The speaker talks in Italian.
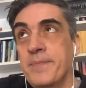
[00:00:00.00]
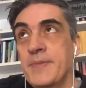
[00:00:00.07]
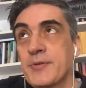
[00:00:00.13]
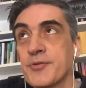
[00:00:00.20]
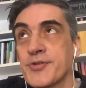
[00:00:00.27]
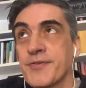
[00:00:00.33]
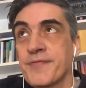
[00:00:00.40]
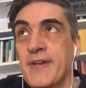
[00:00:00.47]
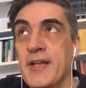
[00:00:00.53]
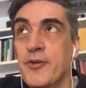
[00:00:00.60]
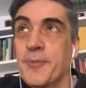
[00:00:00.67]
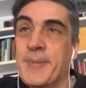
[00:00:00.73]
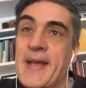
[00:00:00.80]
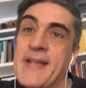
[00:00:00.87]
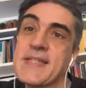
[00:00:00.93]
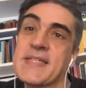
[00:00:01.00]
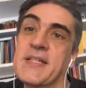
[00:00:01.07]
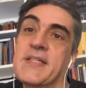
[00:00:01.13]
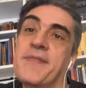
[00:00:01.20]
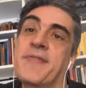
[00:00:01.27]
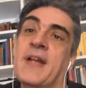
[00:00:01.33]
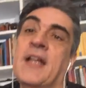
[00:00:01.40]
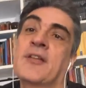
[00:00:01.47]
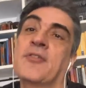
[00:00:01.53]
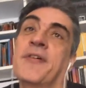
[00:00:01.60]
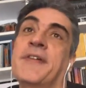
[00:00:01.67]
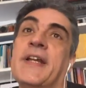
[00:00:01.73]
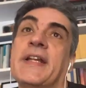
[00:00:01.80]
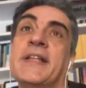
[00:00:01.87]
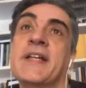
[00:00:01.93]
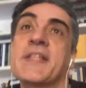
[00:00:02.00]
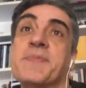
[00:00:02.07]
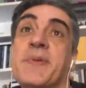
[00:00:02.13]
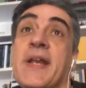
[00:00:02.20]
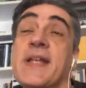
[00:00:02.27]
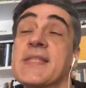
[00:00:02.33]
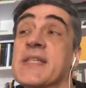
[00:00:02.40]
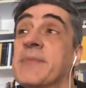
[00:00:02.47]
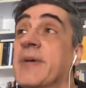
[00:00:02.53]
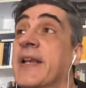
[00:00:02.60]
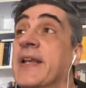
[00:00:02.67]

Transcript: il tuo cervello pensa ti faranno avere delle esperienze,